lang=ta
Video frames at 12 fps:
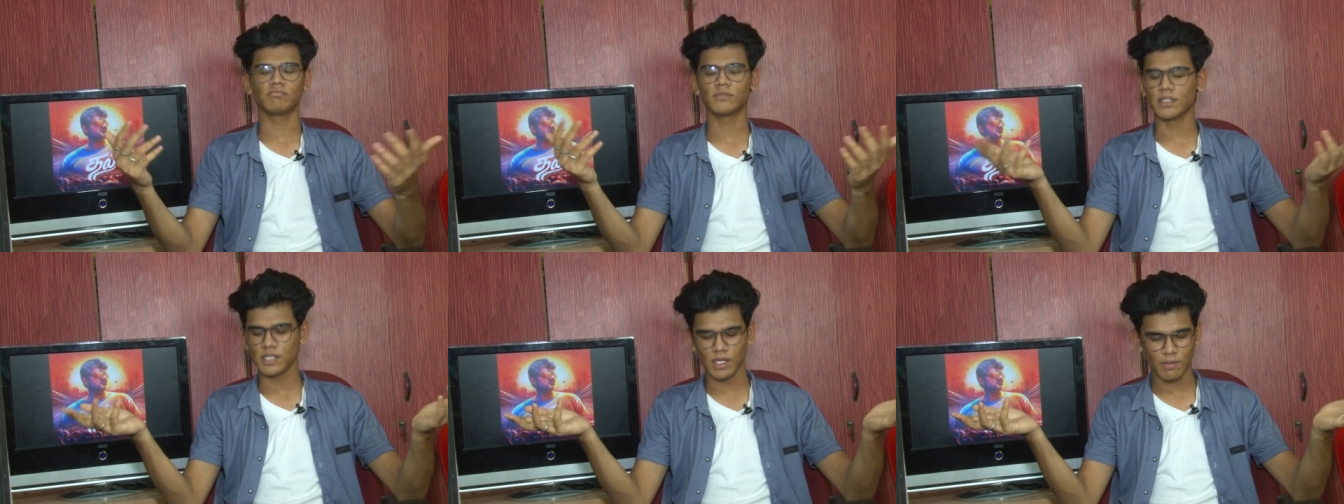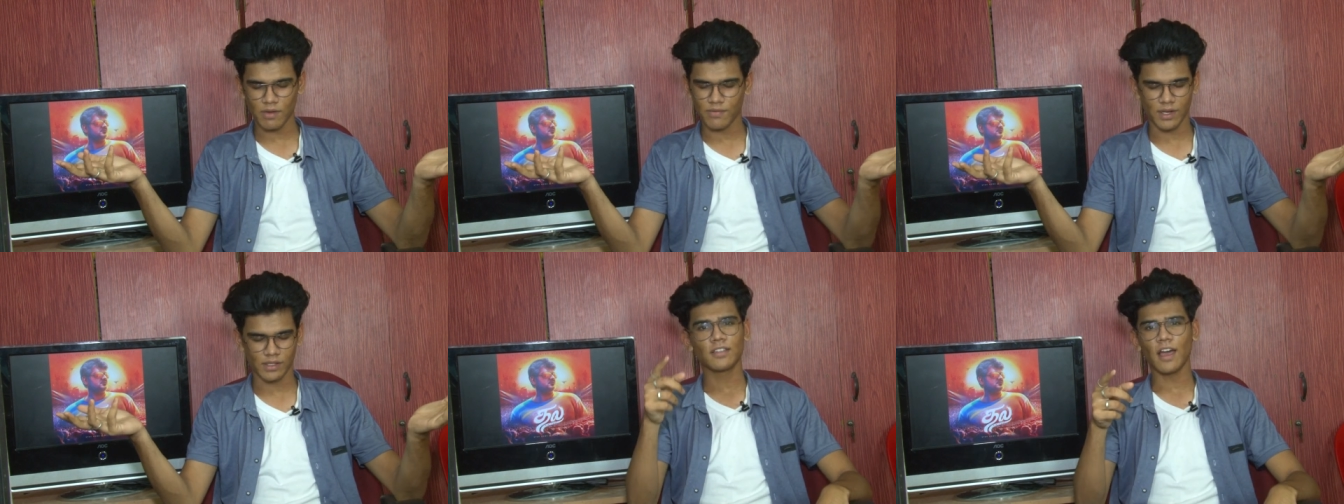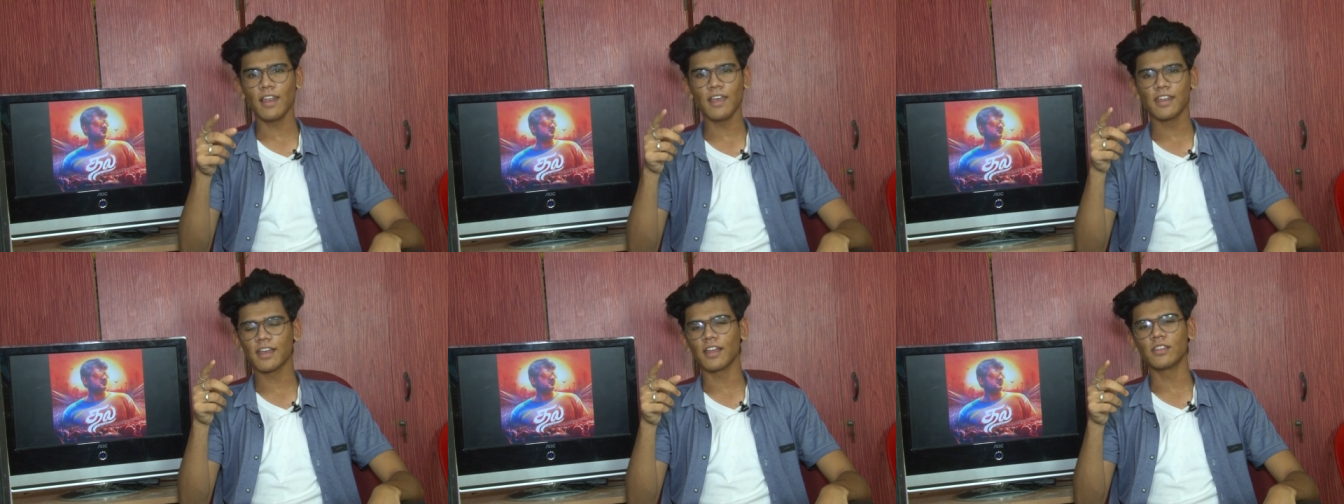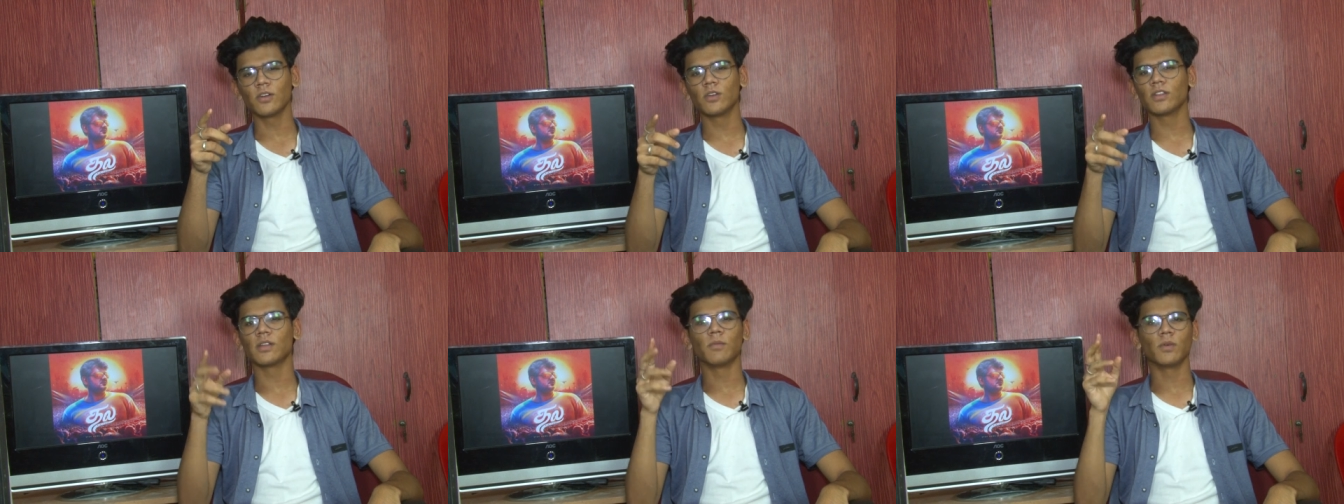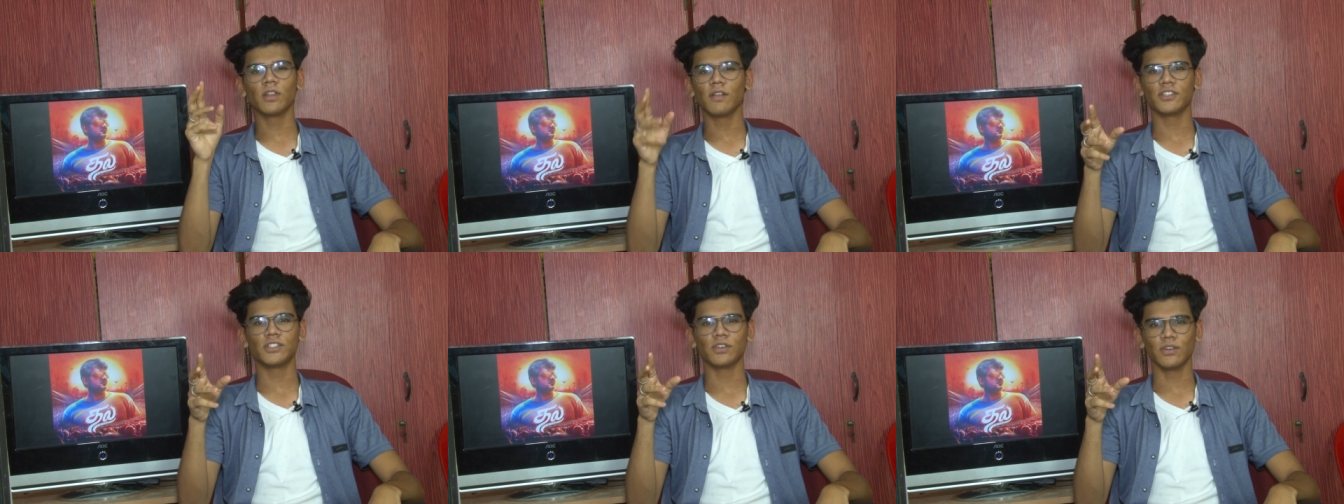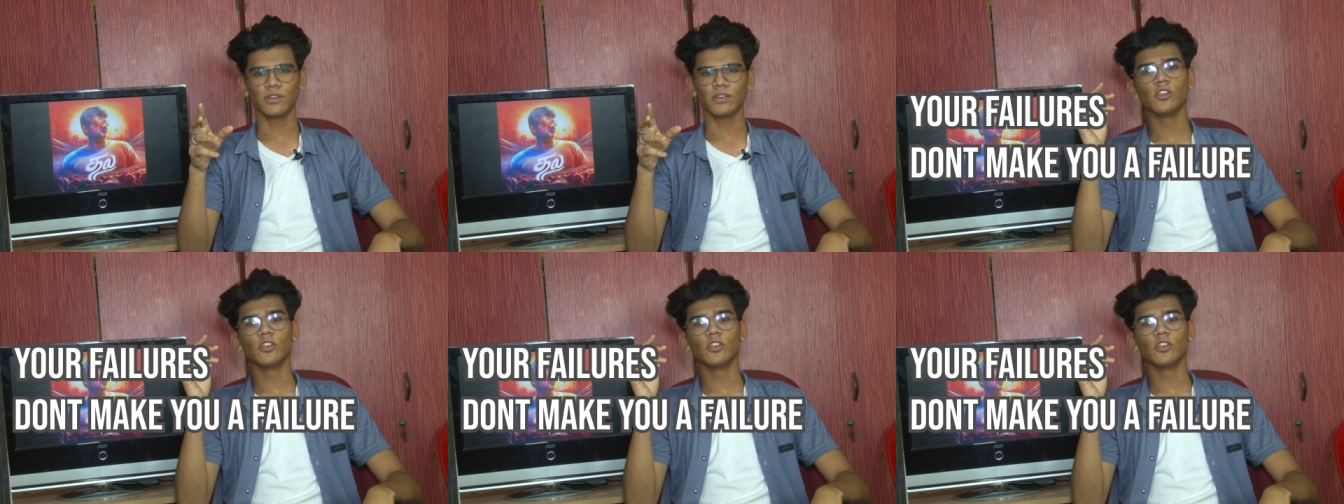நான் சினிமா ஃபேன் தலை எனக்கு கற்றுக் கொடுத்த முதல் விஷயம்